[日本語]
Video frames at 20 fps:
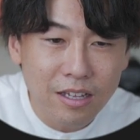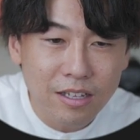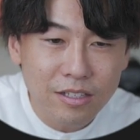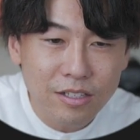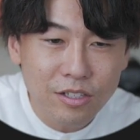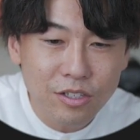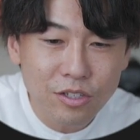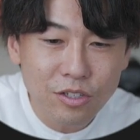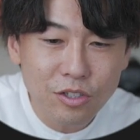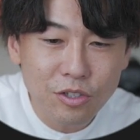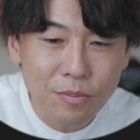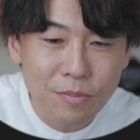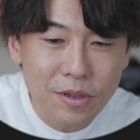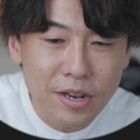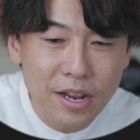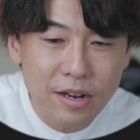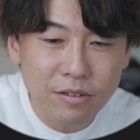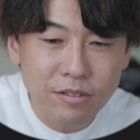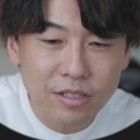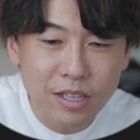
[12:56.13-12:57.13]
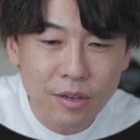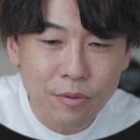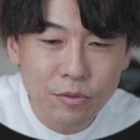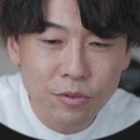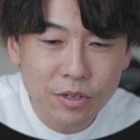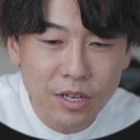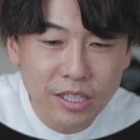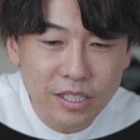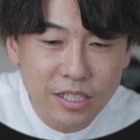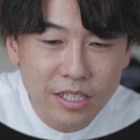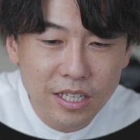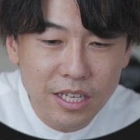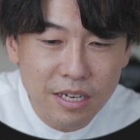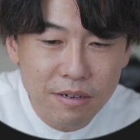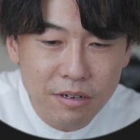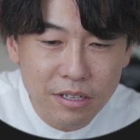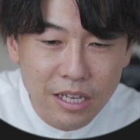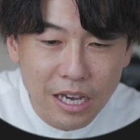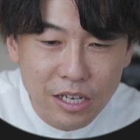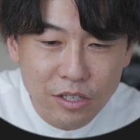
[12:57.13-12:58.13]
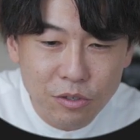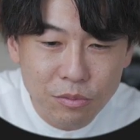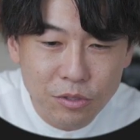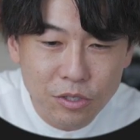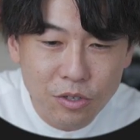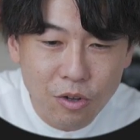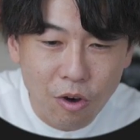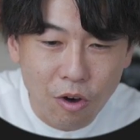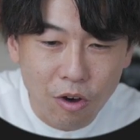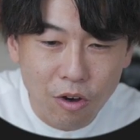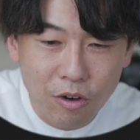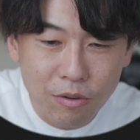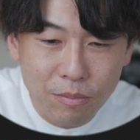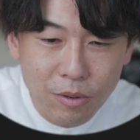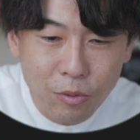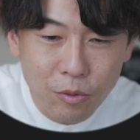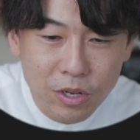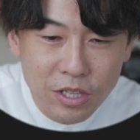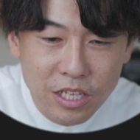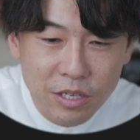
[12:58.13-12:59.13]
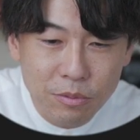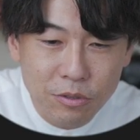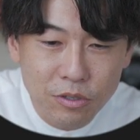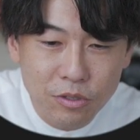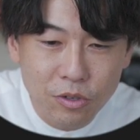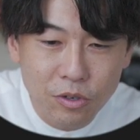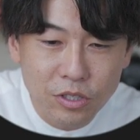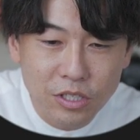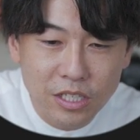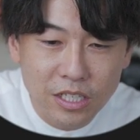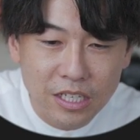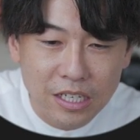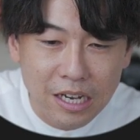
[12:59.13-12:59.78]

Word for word: スルッと見れるんでフル HD は大丈夫そう、まあ、これ2分の1に